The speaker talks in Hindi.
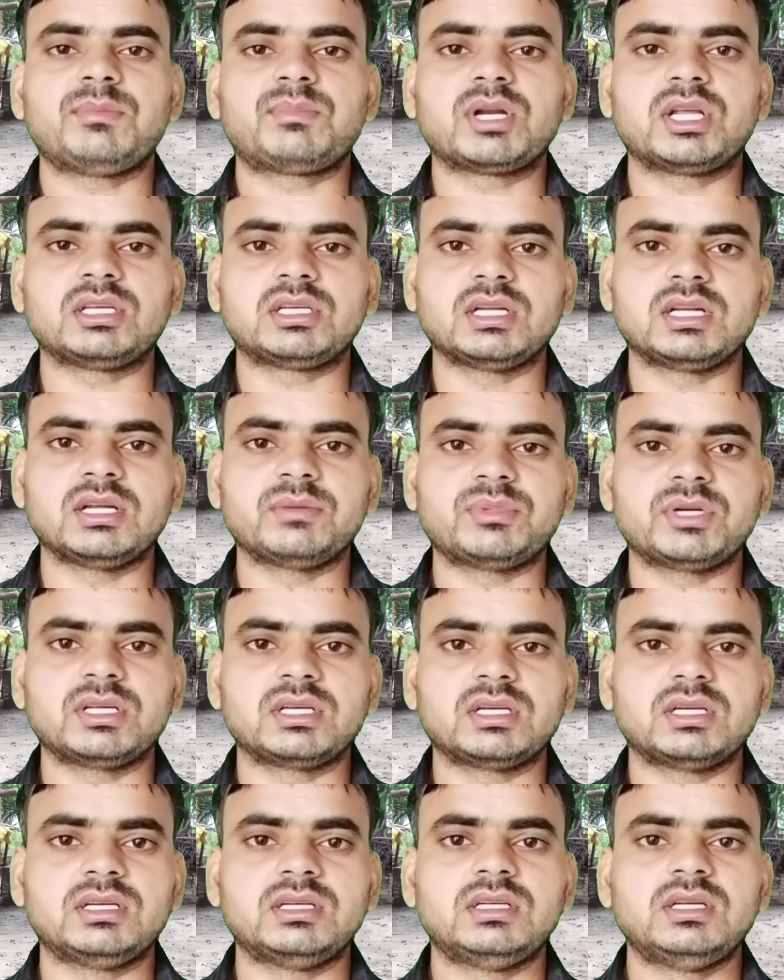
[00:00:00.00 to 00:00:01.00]
अप्लाई करना
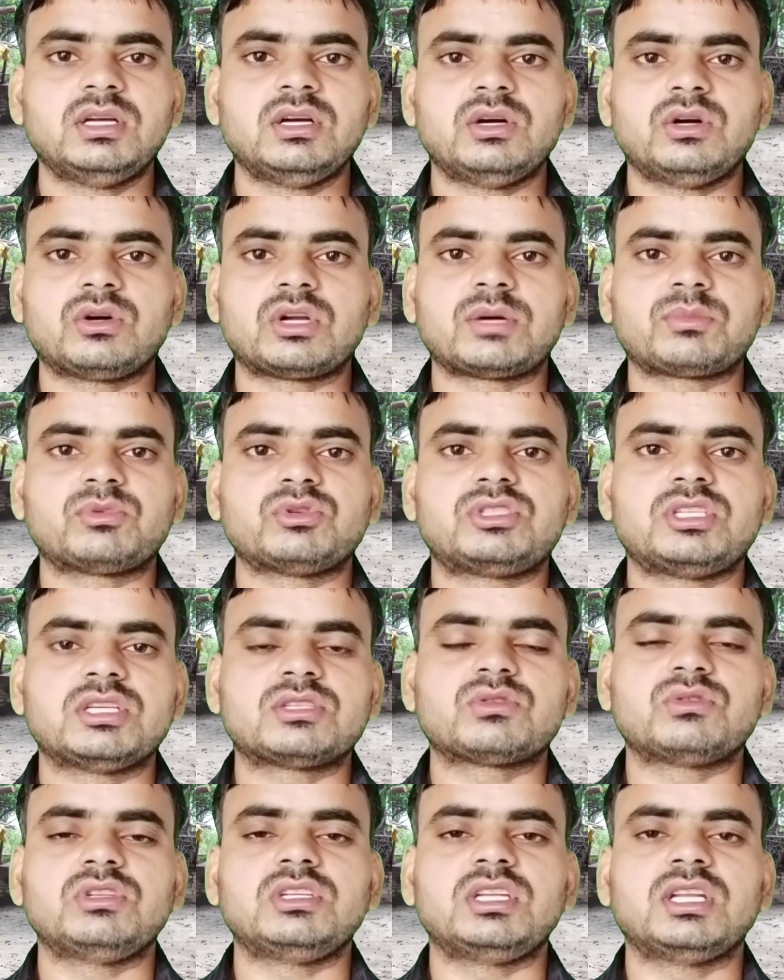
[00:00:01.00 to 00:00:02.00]
पड़ेगा और आपको छः
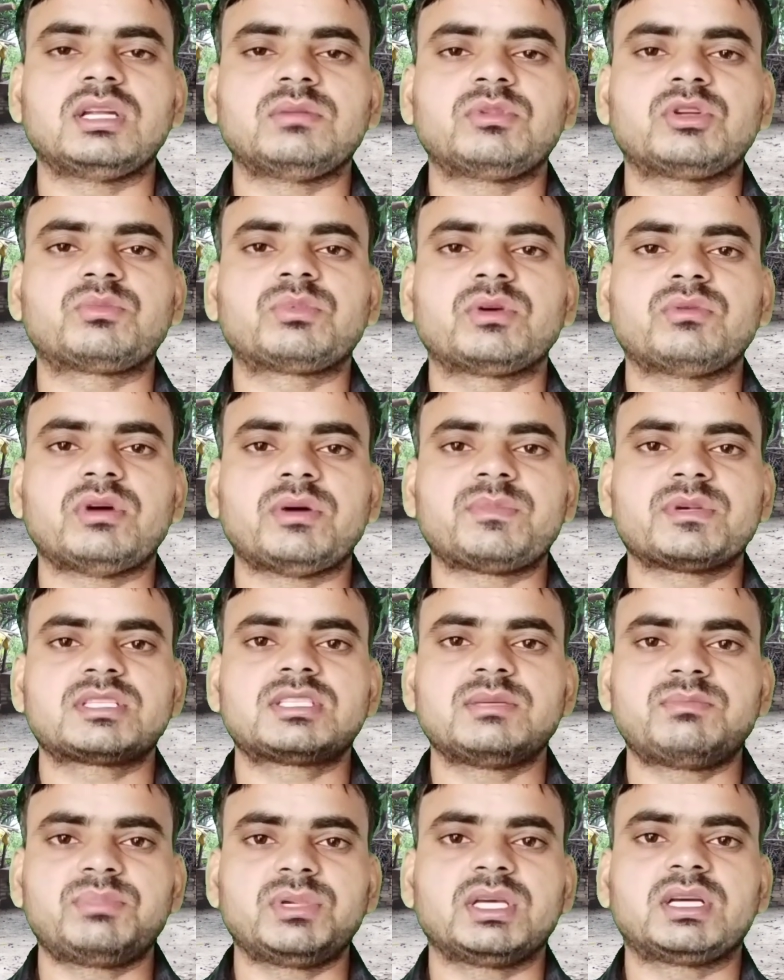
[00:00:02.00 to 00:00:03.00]
सौ निन्यानवे रुपये वापस
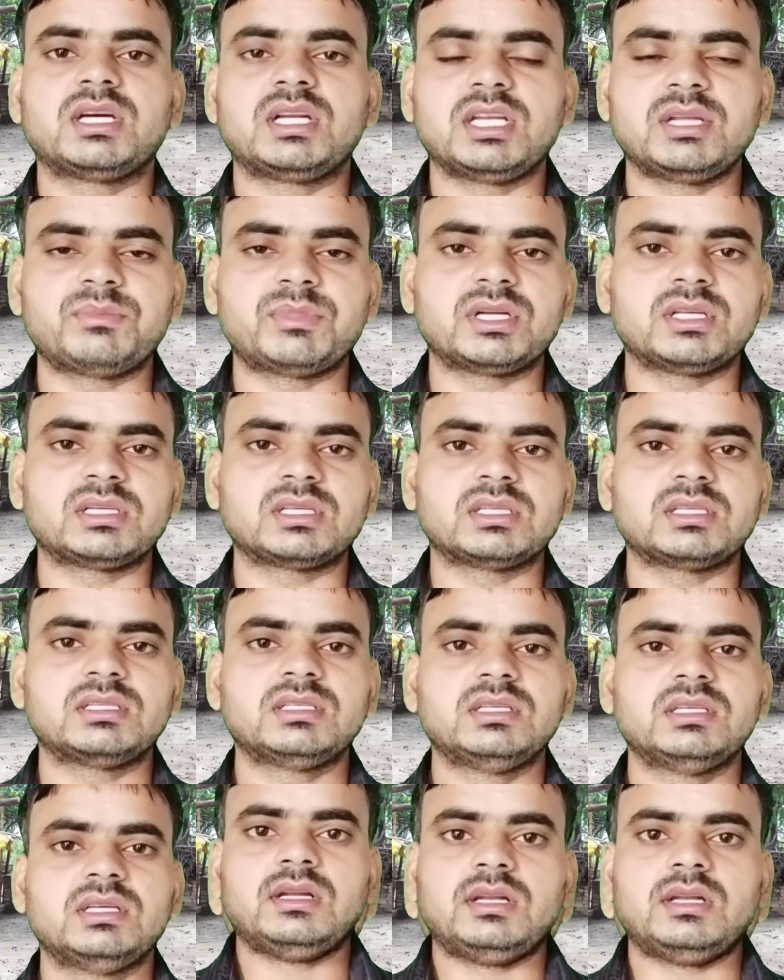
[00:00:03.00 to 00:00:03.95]
से पे करने पड़ेंगे